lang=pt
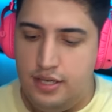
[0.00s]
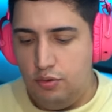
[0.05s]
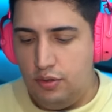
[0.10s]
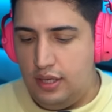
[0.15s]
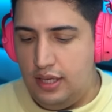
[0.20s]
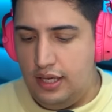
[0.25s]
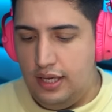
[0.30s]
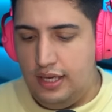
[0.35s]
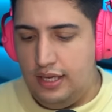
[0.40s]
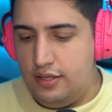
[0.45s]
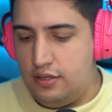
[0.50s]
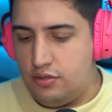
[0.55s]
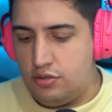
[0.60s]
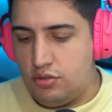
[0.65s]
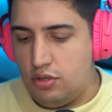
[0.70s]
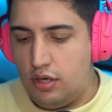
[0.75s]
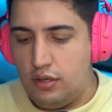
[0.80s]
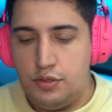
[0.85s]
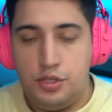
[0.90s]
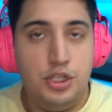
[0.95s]
O Lugin
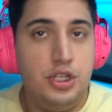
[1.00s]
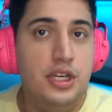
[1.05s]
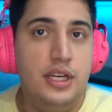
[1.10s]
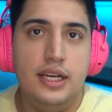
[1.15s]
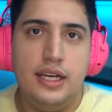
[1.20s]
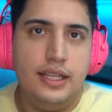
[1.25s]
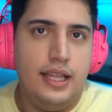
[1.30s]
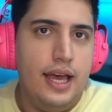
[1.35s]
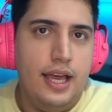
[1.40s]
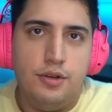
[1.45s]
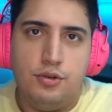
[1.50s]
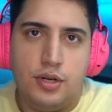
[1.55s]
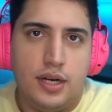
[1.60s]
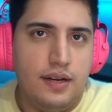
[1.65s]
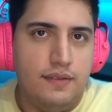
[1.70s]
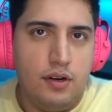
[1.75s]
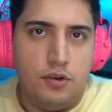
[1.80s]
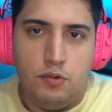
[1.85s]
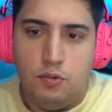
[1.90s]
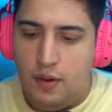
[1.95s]
só tinha, né, e
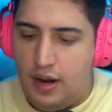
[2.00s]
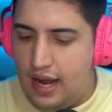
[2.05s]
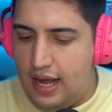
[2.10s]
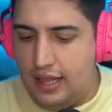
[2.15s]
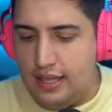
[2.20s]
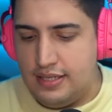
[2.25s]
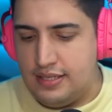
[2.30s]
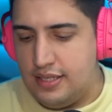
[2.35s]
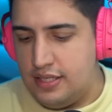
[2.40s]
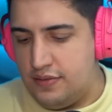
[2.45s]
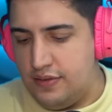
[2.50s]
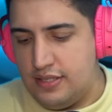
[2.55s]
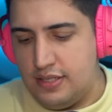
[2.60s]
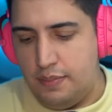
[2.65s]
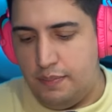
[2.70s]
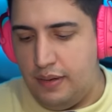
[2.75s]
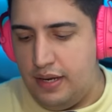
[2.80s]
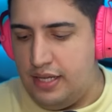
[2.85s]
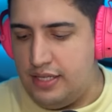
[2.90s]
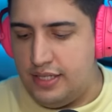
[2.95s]
jogava com elas, às vezes
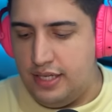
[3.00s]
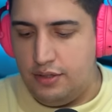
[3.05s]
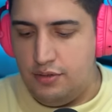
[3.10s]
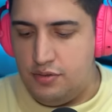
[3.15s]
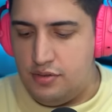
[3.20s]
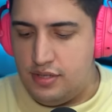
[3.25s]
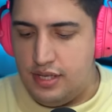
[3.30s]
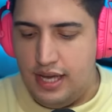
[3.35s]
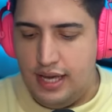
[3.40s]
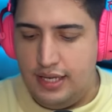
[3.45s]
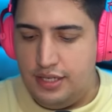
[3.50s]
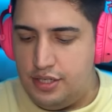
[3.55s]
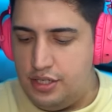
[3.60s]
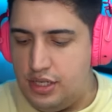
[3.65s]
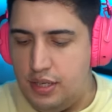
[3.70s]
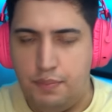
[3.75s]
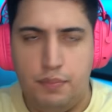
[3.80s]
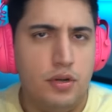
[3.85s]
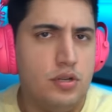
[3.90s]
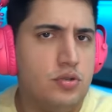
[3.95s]
aparecia num site,
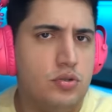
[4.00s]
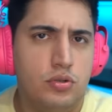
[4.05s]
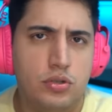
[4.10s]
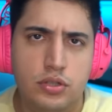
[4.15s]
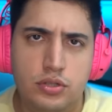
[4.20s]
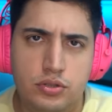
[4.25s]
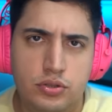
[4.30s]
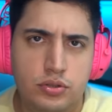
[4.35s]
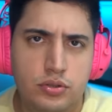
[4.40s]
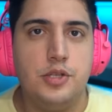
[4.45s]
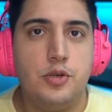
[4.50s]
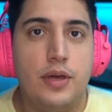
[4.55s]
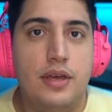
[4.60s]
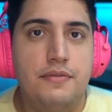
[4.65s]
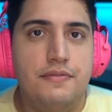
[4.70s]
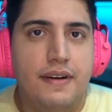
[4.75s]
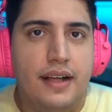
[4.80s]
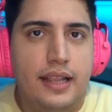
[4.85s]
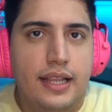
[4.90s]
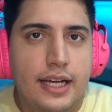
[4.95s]
de aposto outro, mas
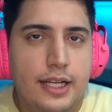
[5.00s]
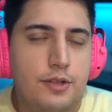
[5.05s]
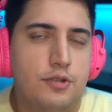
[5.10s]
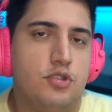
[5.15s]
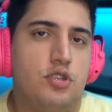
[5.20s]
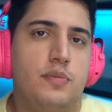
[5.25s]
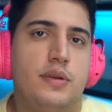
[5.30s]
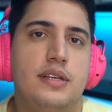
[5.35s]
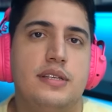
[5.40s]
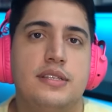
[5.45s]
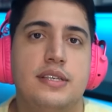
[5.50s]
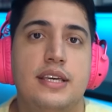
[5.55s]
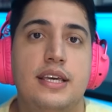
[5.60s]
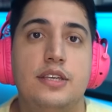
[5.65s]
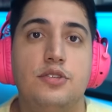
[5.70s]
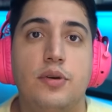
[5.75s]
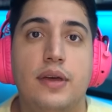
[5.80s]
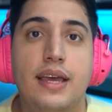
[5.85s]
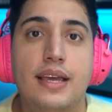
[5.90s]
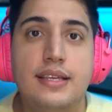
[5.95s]
alguém falando falando sobre as
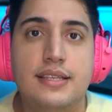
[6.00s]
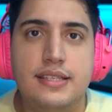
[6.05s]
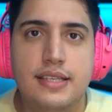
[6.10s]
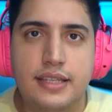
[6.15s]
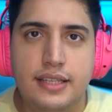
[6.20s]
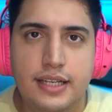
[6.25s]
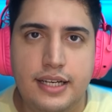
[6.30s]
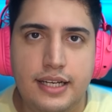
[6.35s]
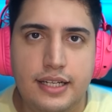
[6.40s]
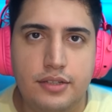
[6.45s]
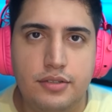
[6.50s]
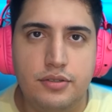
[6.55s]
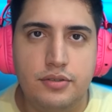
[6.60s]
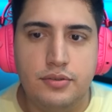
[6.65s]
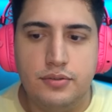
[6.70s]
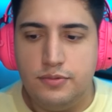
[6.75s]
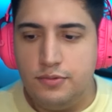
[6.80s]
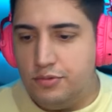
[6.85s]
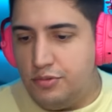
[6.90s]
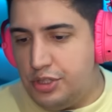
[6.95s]
skins, alguém
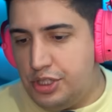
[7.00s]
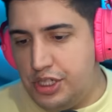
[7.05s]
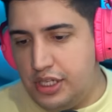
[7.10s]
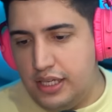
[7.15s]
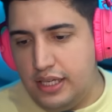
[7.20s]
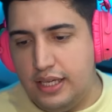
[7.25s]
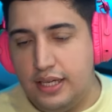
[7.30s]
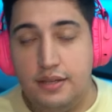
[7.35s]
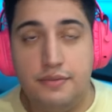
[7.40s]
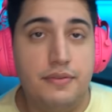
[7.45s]
ensinando, não tinha,